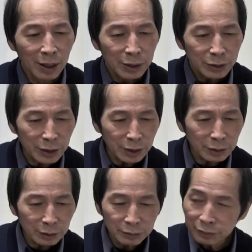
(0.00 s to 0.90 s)
经，
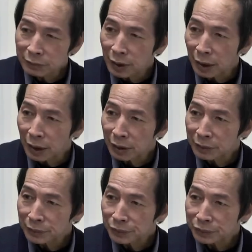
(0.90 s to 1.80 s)
但是
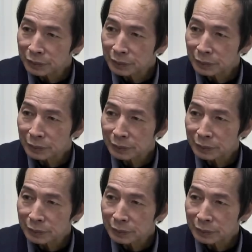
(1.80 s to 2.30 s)
在佛教的